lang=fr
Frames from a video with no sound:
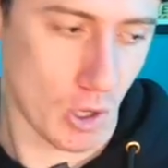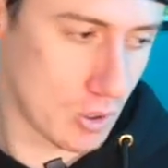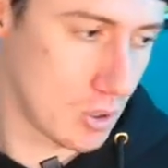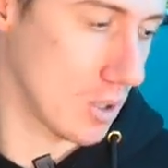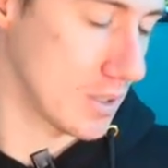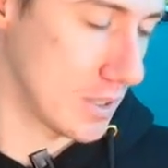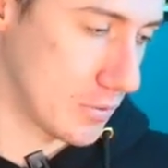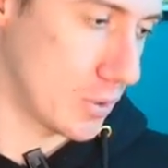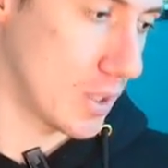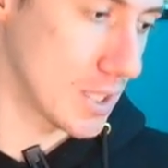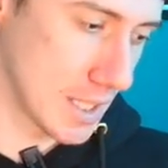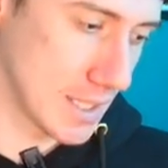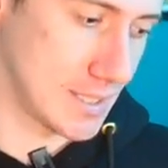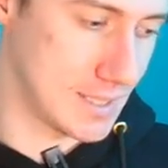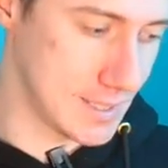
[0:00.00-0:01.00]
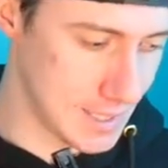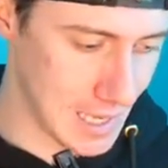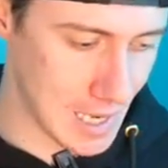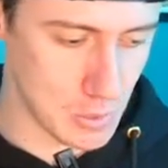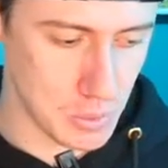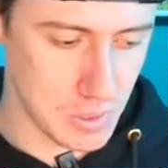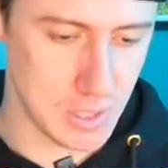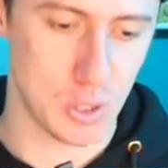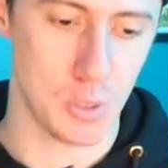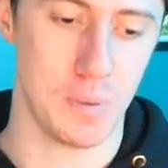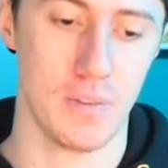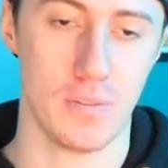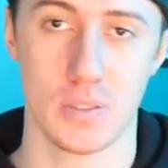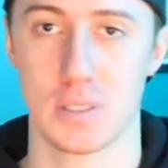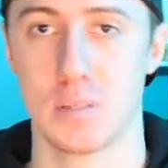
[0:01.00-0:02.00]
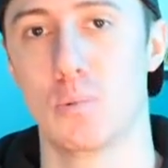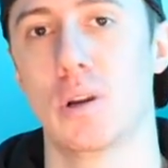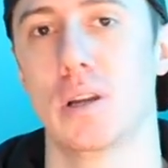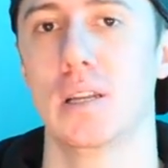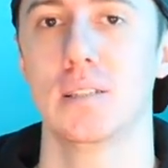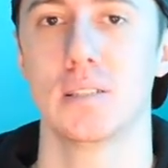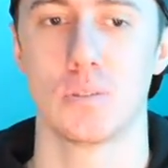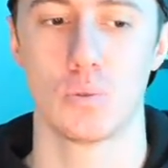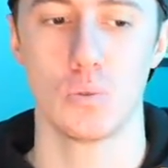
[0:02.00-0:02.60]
encore des fois, je reste ici la nuit, je suis pas forcément à l'aise et